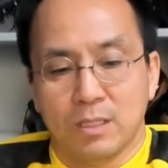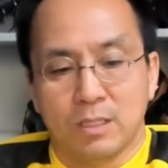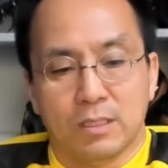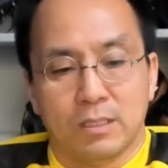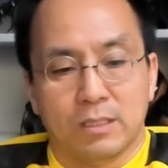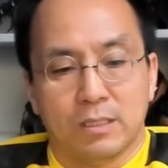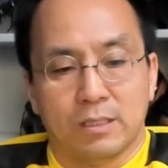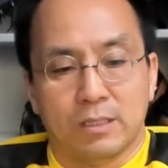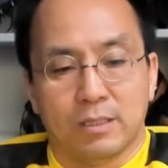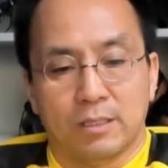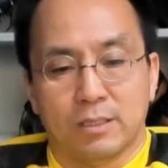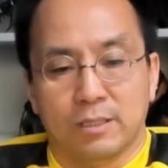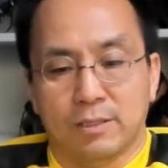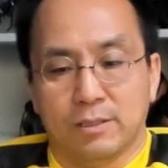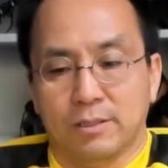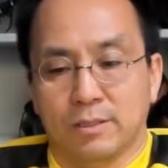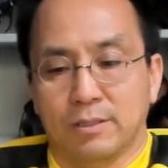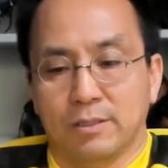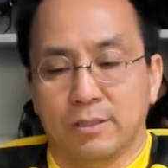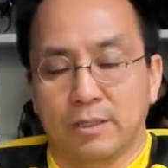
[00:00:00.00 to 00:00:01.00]

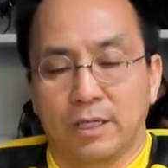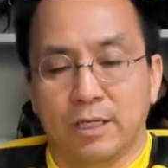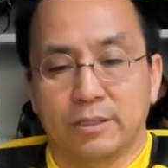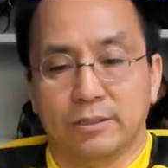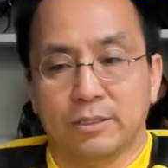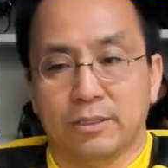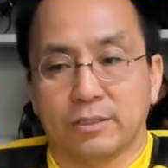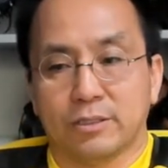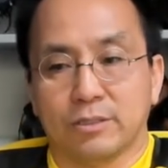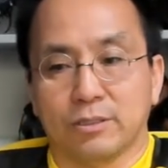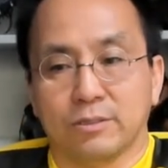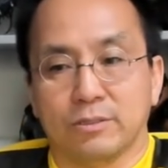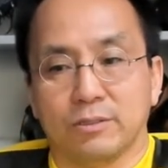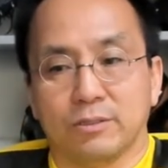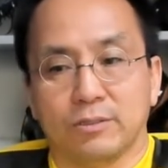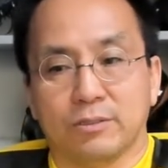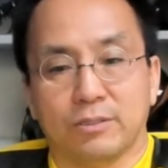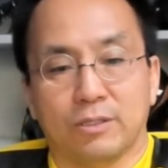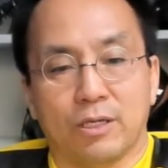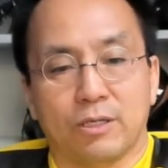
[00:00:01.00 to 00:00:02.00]
어, 에이지
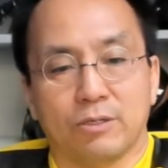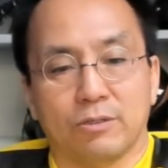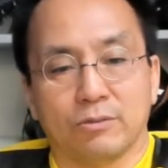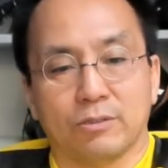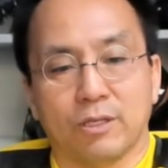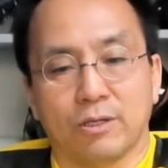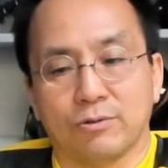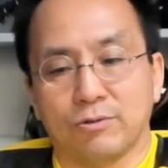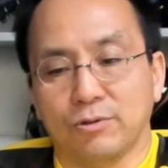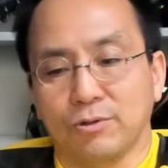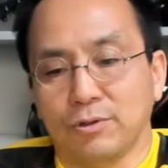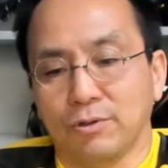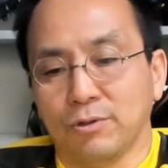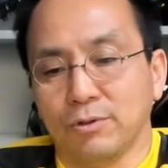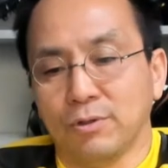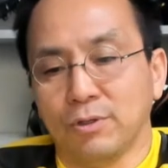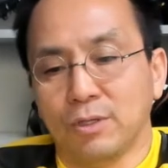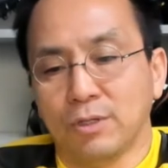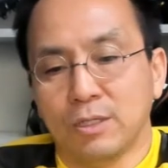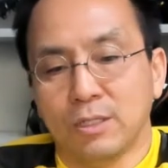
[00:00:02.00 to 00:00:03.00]
스터드의 형태고
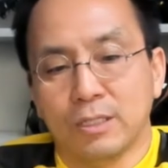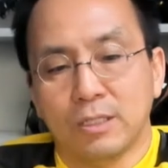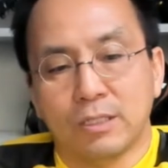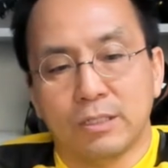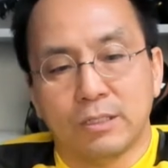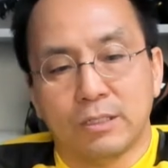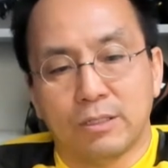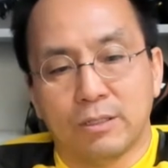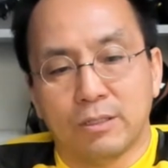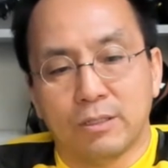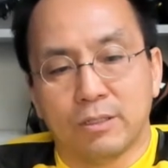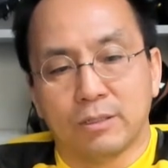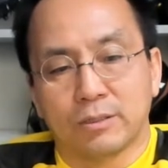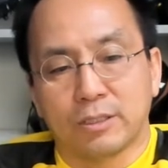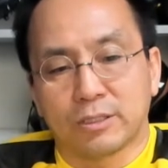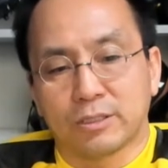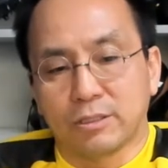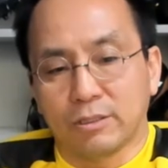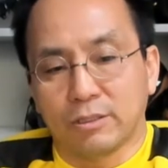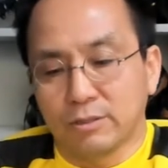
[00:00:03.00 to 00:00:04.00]
어,
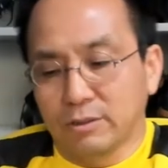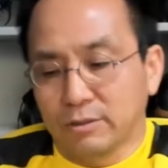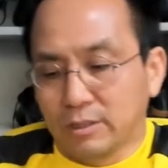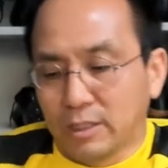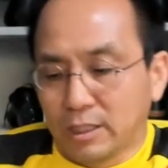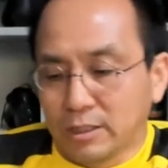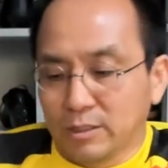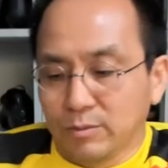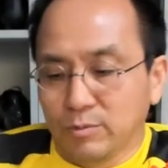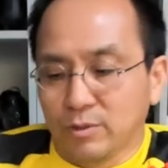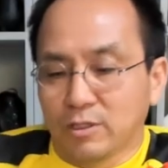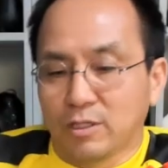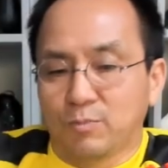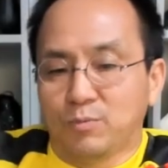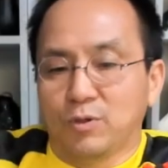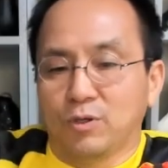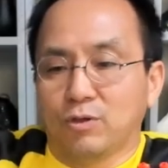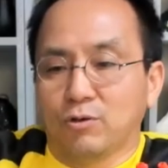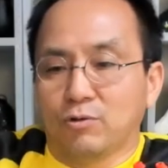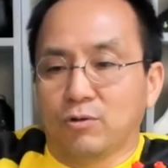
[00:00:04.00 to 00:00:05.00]
근데 스터드가 지금 이렇게
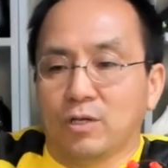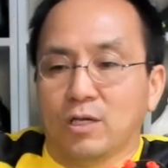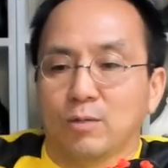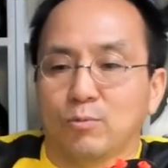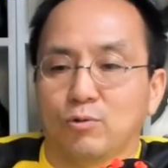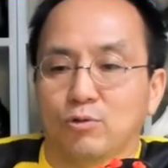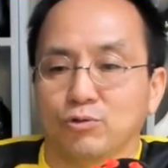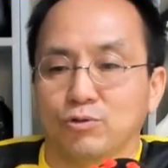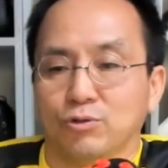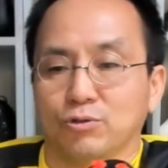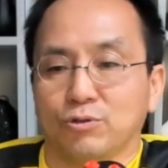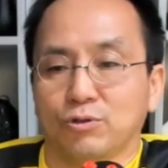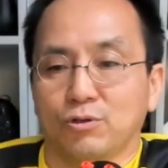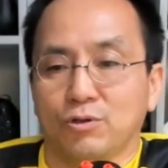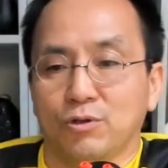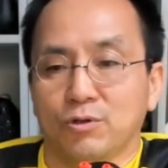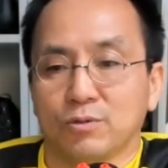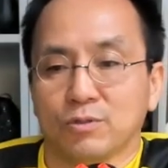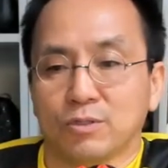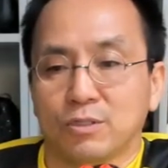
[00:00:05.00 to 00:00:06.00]
비교를
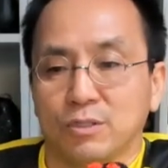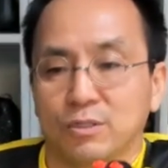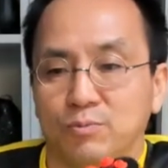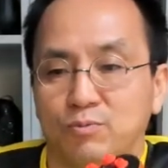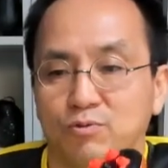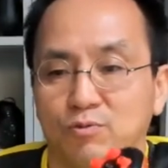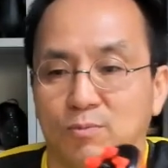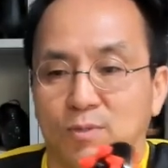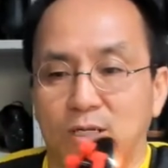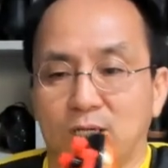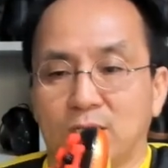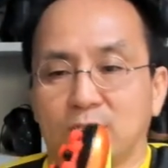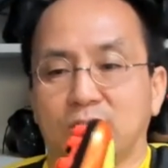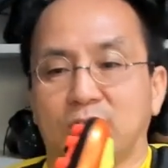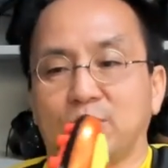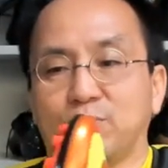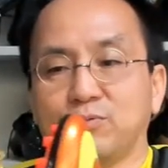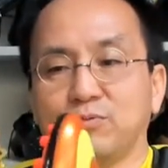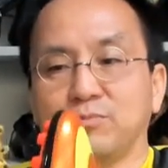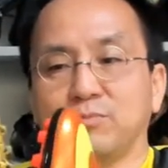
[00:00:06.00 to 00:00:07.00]
해보셔도 그 푸마
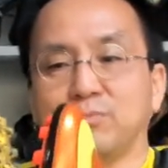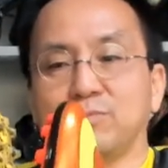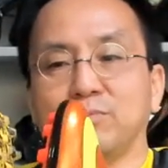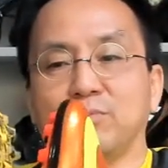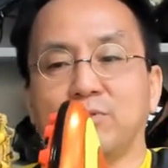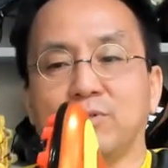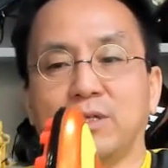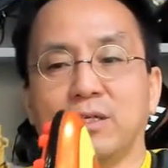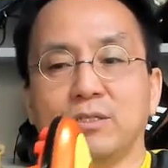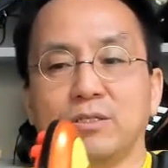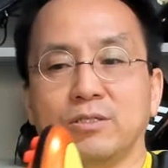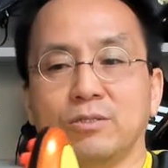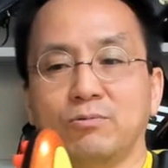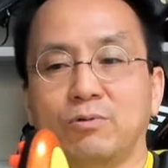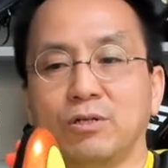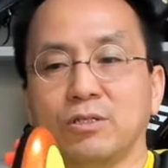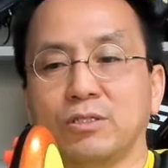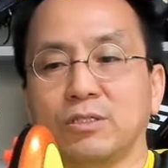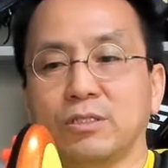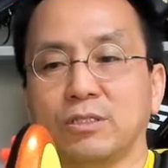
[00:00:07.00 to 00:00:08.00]
제품보다는
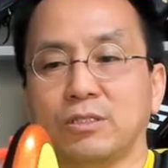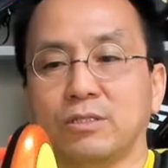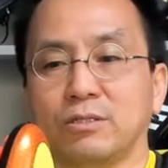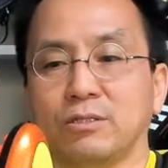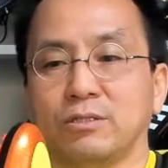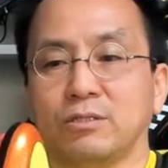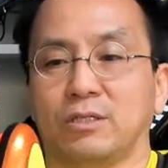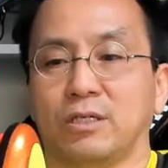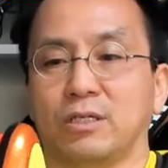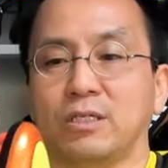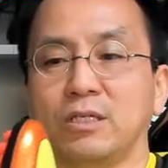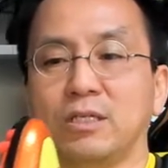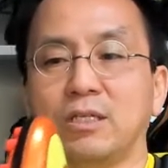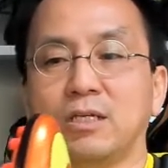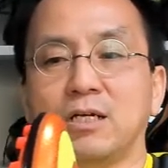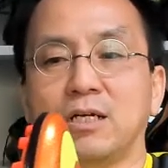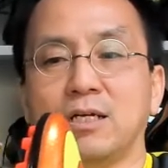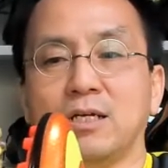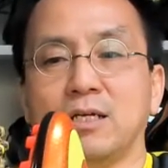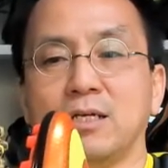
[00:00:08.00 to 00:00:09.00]
훨씬 스터드의
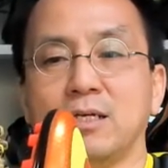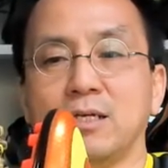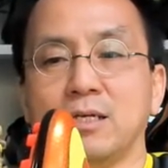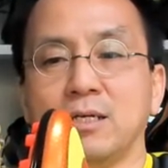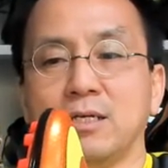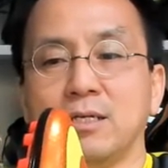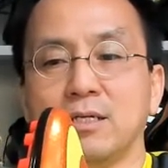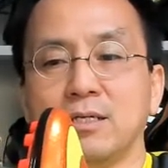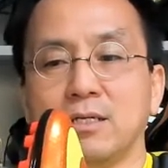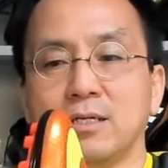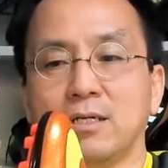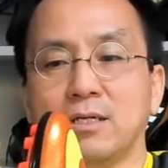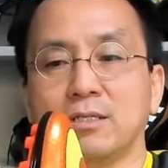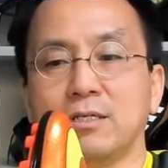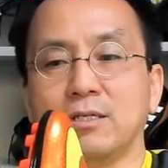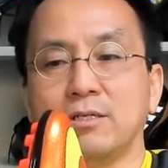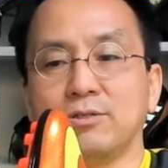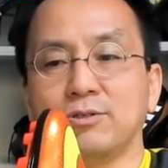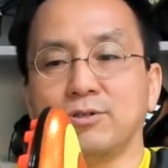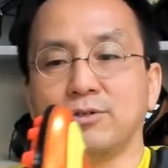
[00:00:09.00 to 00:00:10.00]
길이가 아,
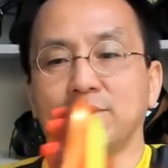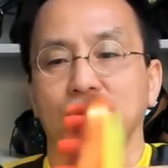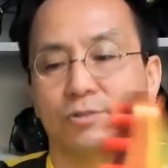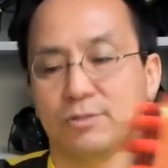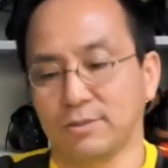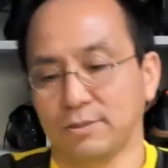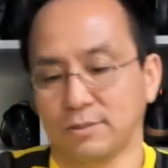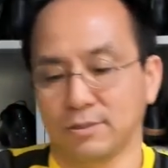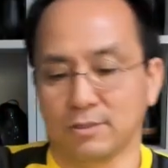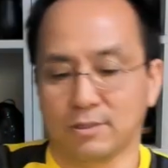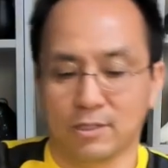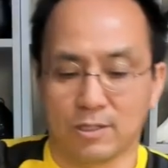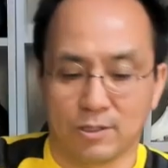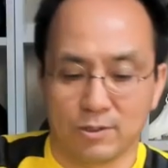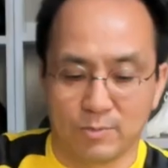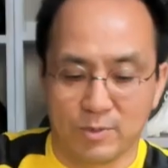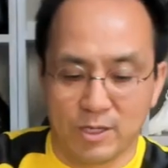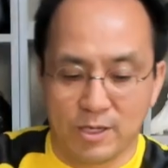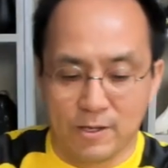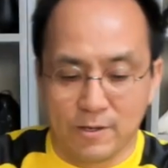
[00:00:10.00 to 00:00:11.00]
길죠. 그
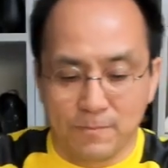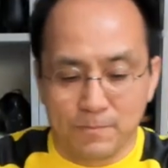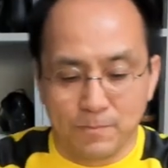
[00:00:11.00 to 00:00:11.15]
다음에